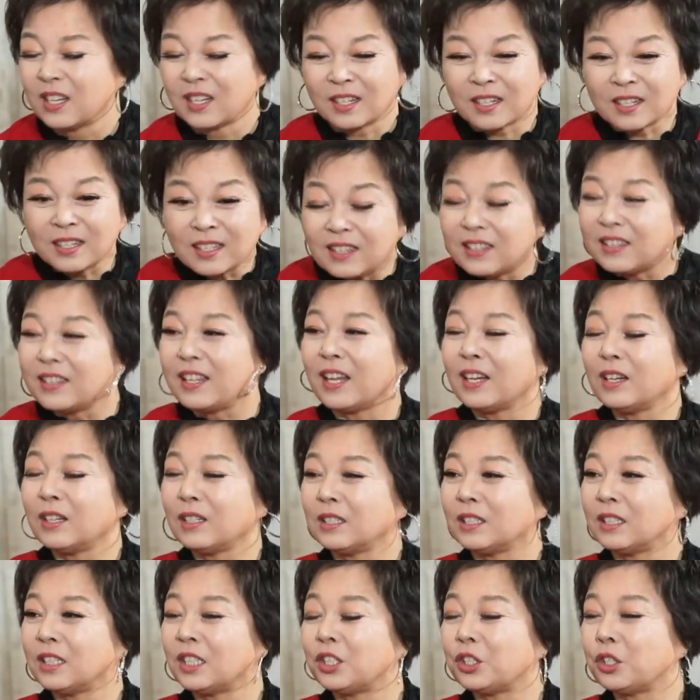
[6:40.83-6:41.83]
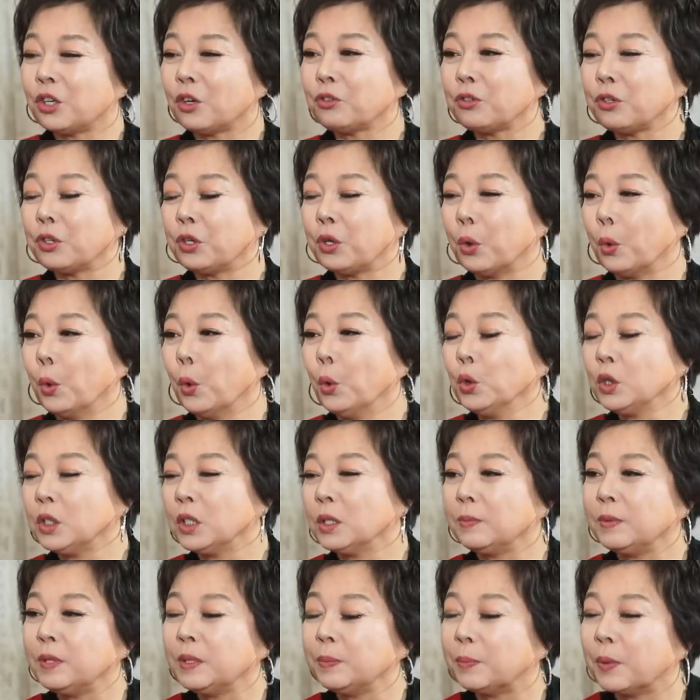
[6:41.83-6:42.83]
그때는 시청률이
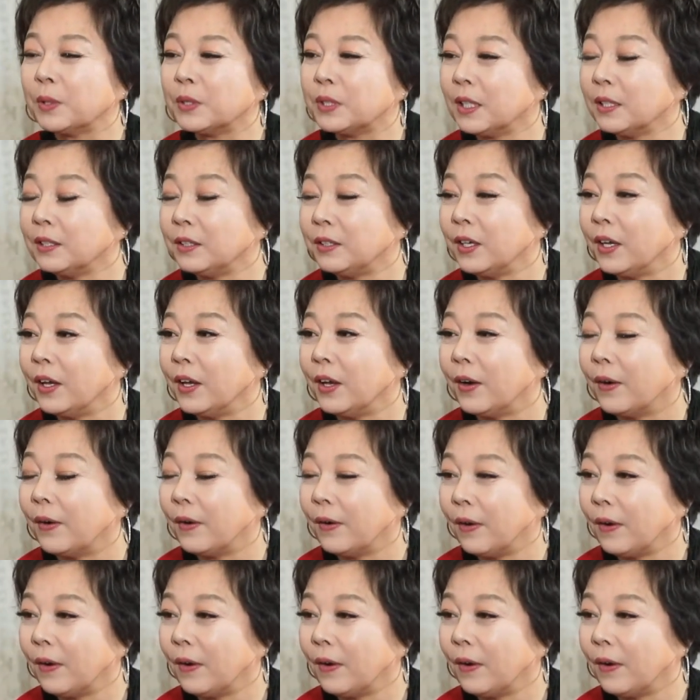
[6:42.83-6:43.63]
52%예요.